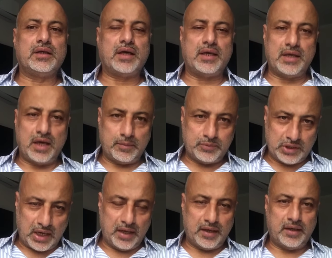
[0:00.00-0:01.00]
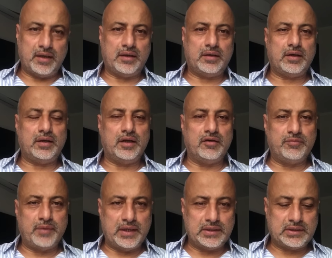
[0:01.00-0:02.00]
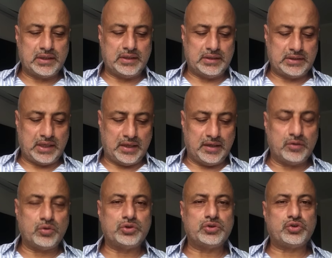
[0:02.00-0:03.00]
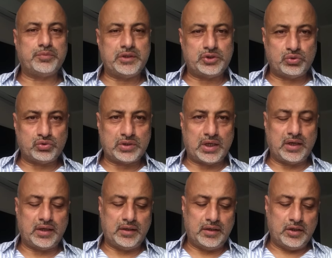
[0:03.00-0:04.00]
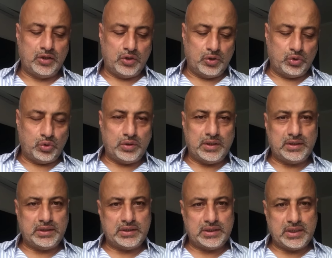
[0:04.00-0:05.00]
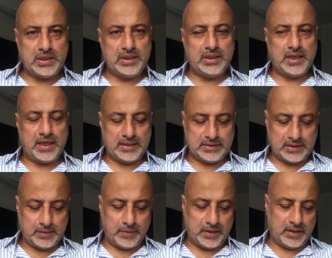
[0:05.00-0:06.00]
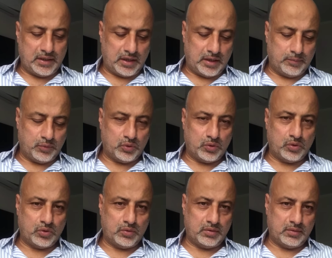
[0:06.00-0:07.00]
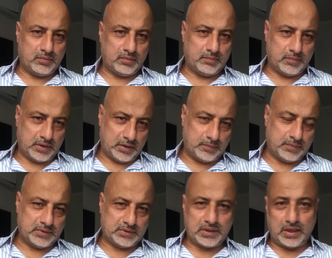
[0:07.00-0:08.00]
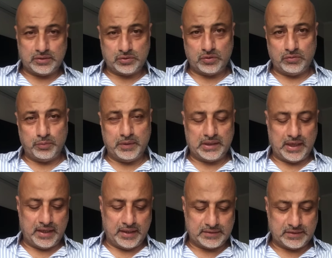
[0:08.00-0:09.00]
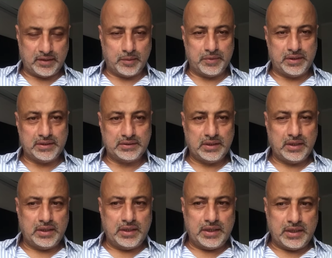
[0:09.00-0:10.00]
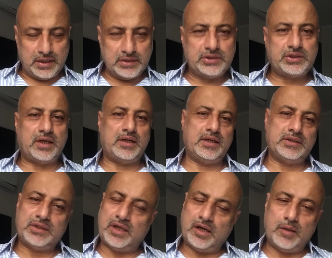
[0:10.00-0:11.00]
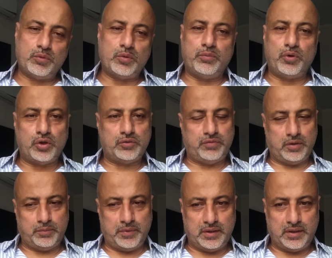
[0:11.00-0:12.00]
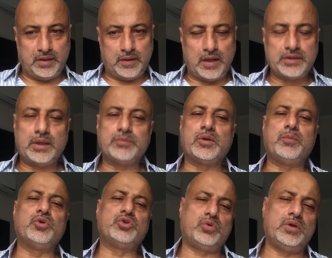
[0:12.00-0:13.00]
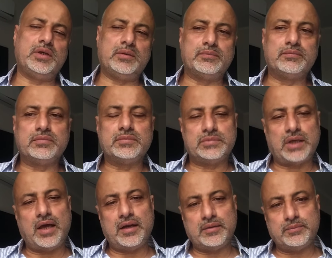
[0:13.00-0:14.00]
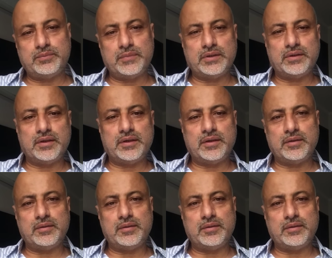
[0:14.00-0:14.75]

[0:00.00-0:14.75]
कहीं आप चाह रहे हैं कि लव मैरिज करना चाह रहे हैं कुछ उसमें इश्यूज आ रहे हैं तो ये तीन ऐसे मैंने आपको मतलब स्टार्स को बताया ऐसी रेमेडीज़ इन शाला आपको बहुत फ़र्क पड़ेगा अच्छा अब सपोज़ कोई ज़ाहिर है इतने